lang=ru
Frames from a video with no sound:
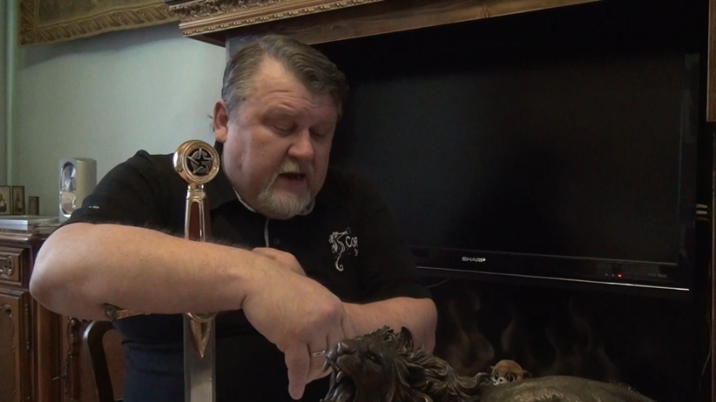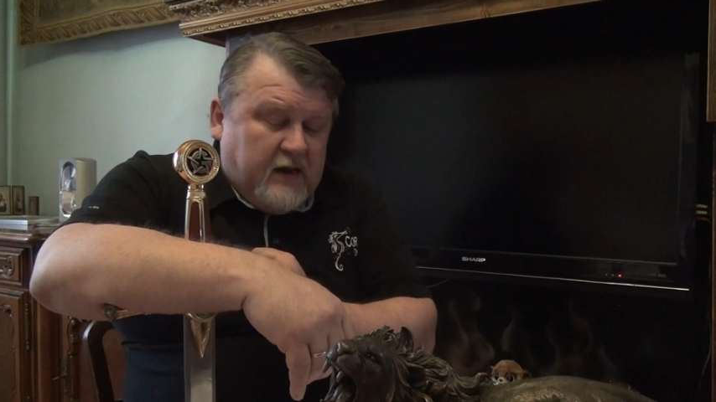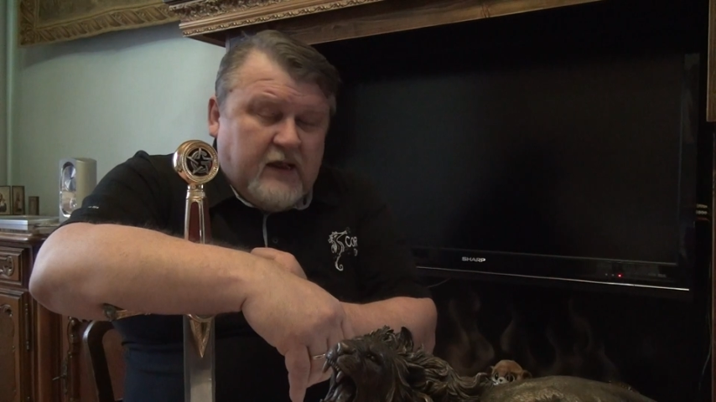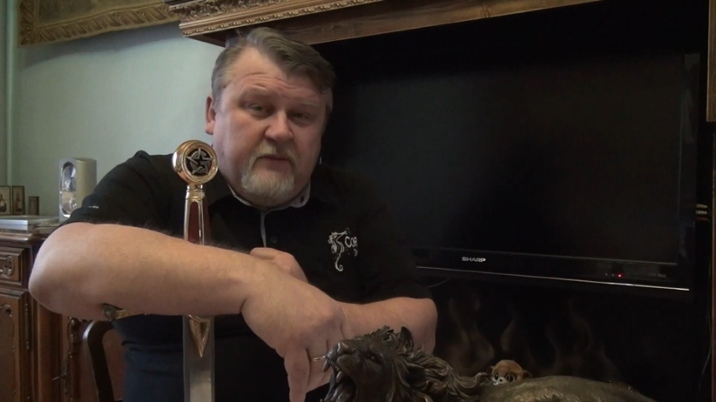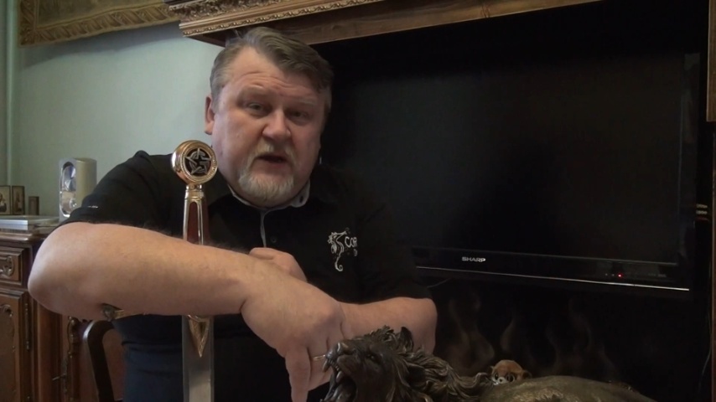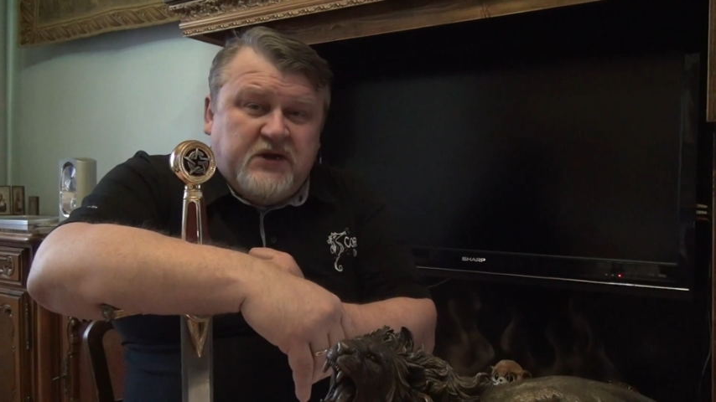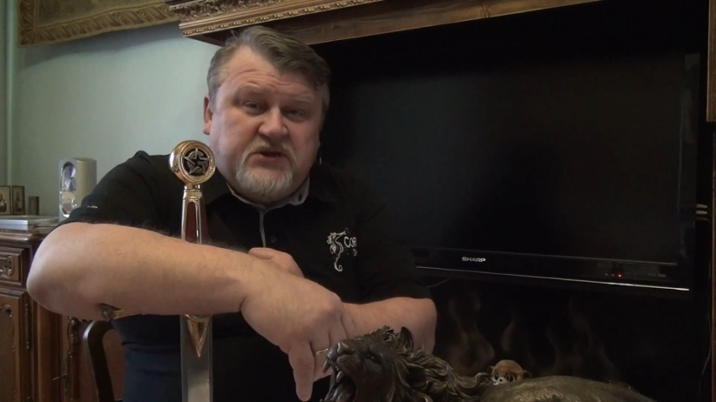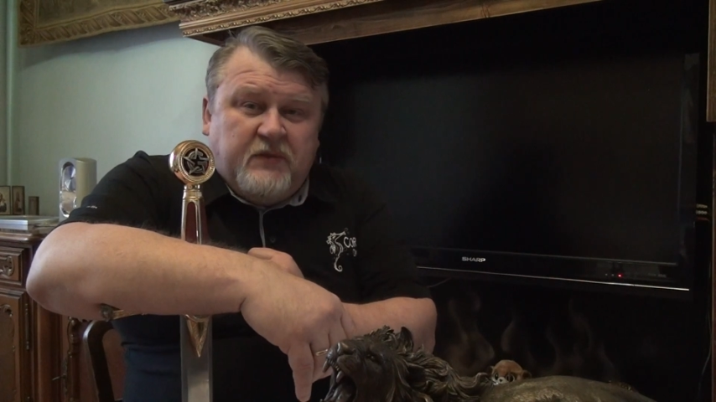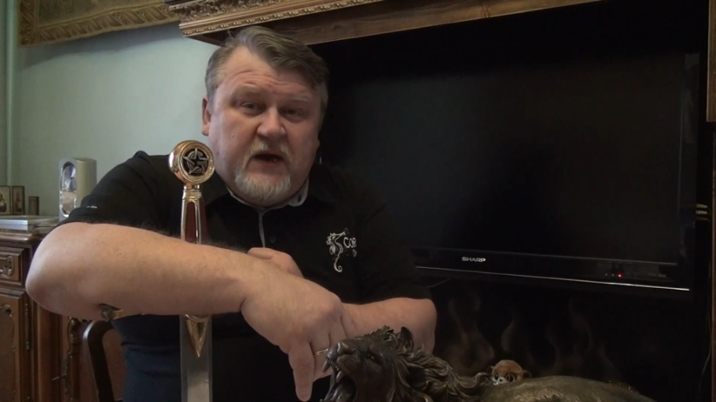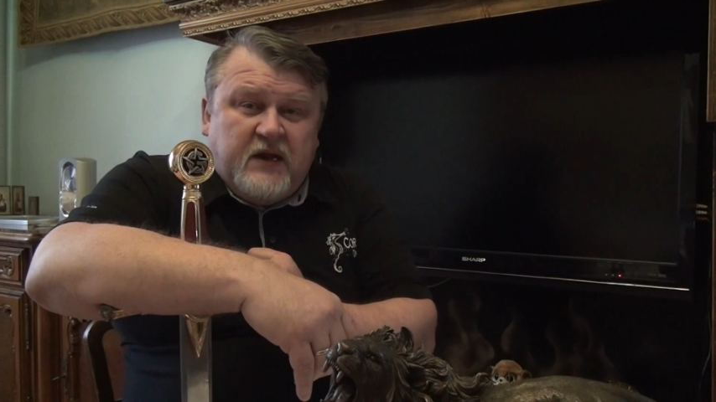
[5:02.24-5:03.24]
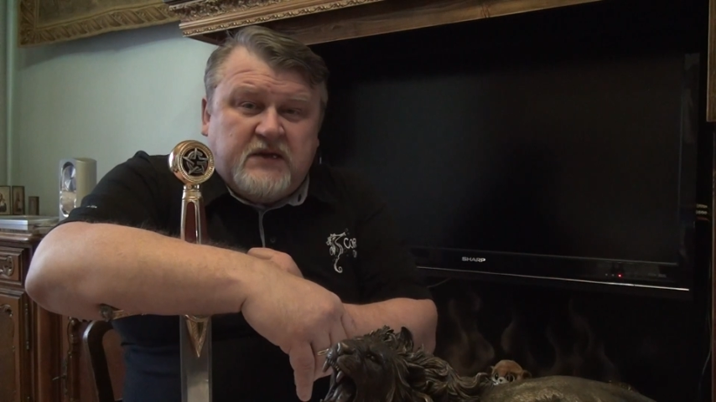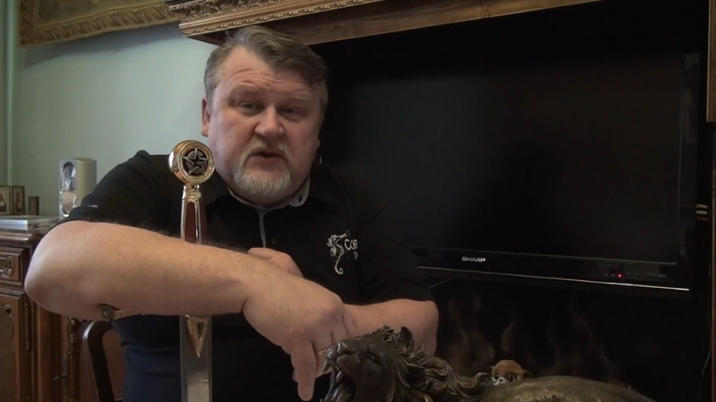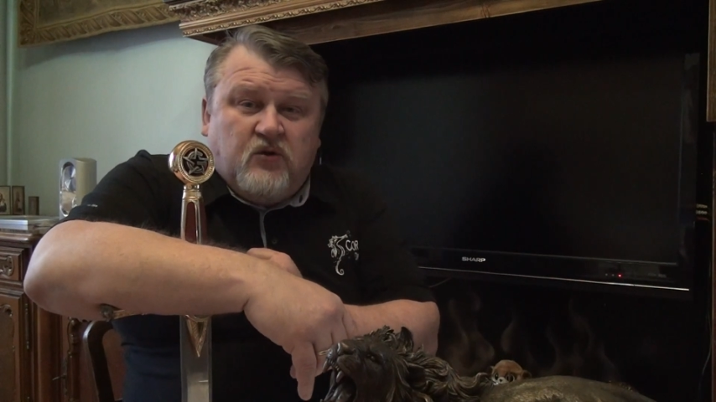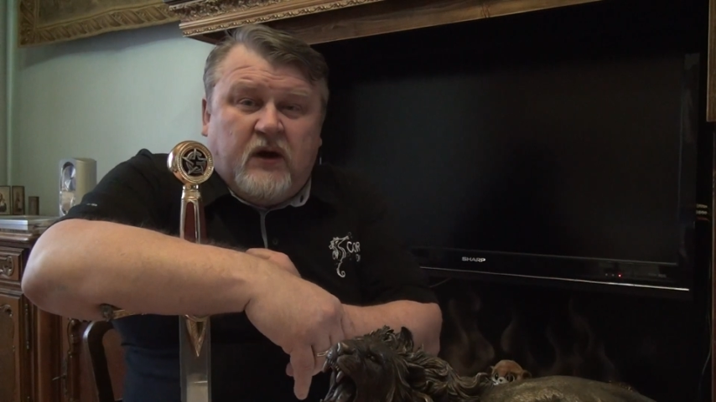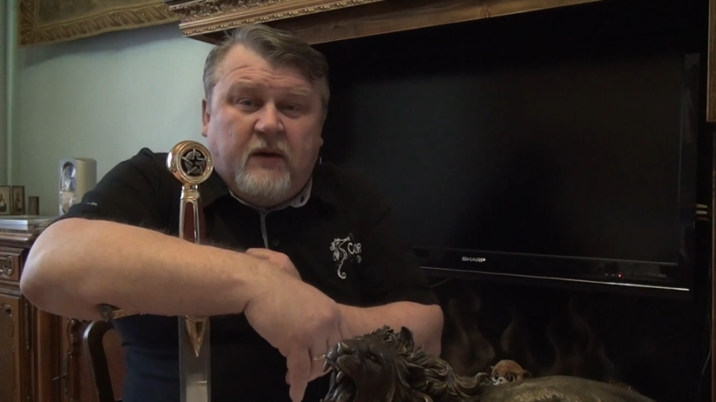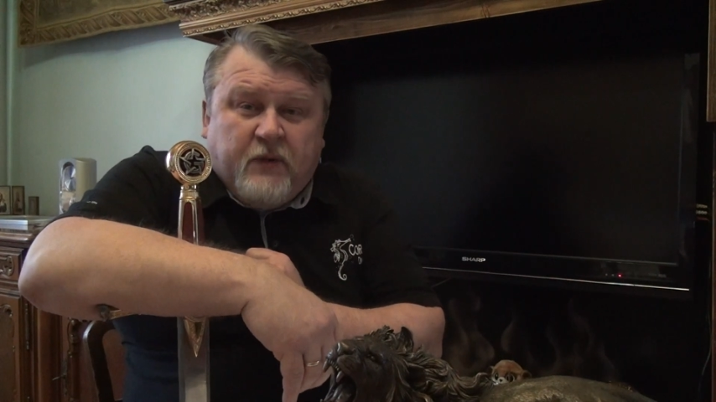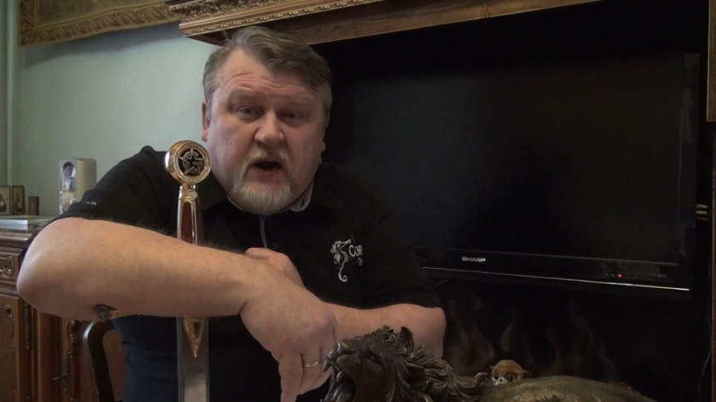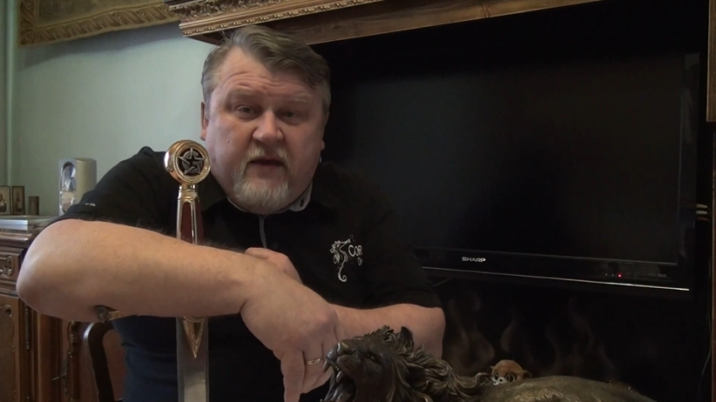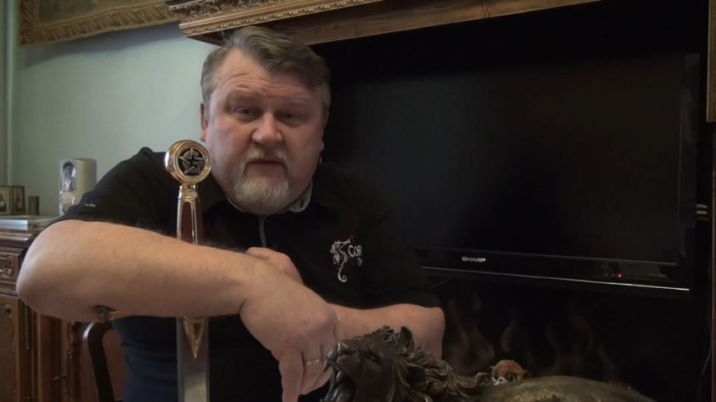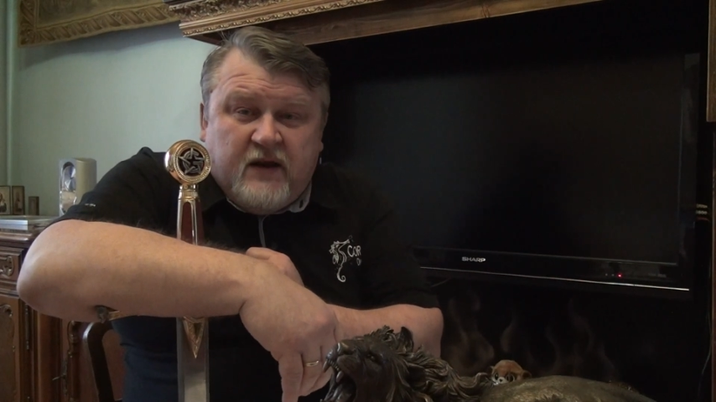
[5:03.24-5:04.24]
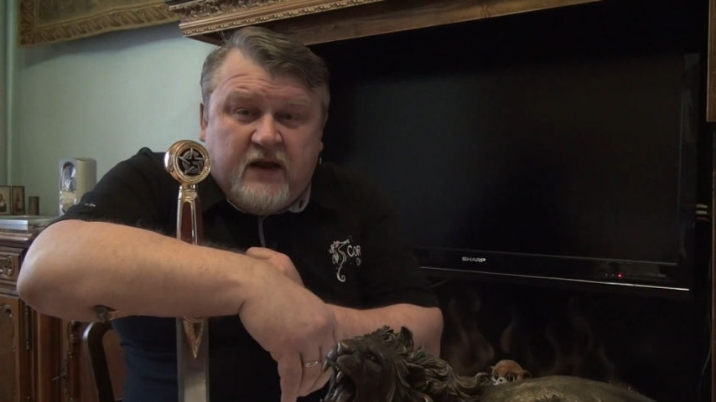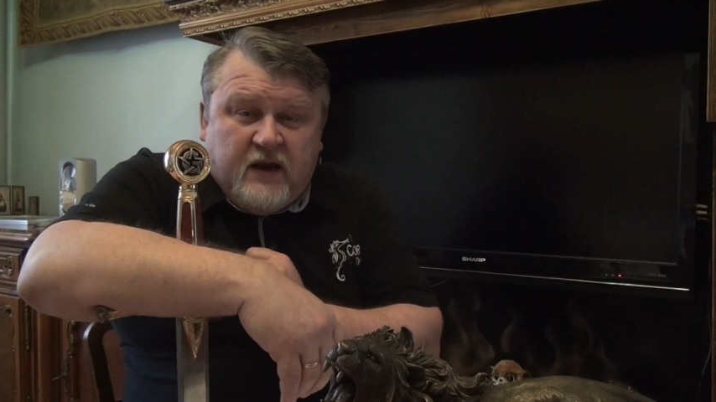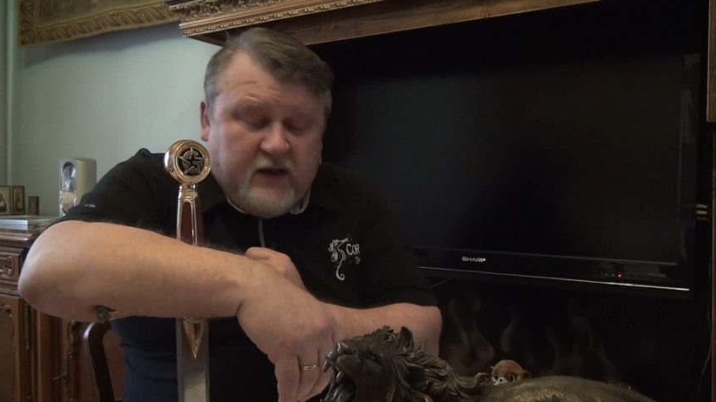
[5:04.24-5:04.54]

реклама Ричи Моретти, но она правильная